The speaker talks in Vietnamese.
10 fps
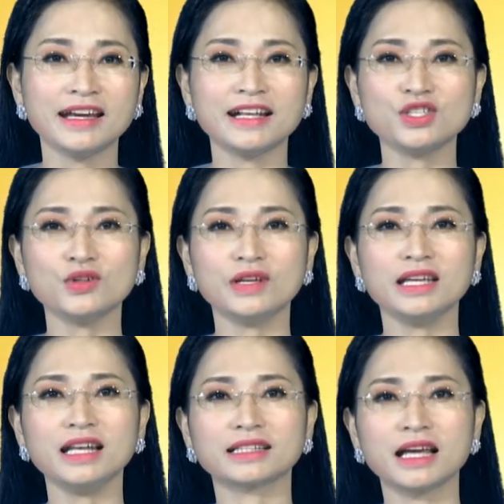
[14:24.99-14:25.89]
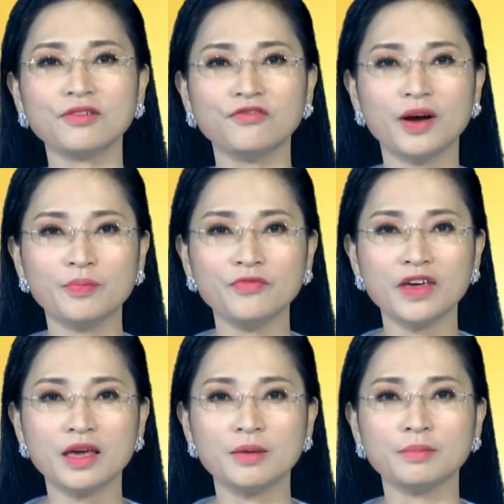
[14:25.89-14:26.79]
Đáng chú ý là tác phẩm
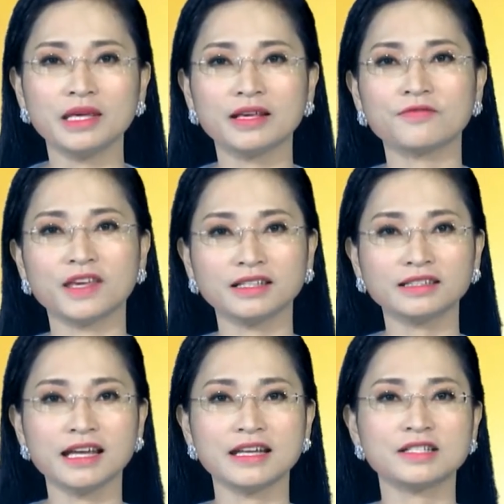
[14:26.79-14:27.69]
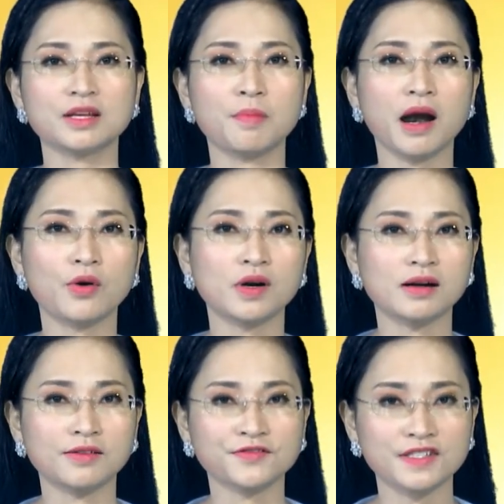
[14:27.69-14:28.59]
về miền viễn Tây The Power
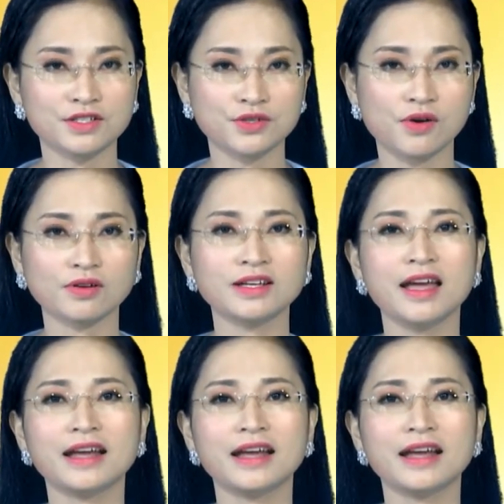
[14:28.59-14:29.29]
of the Dog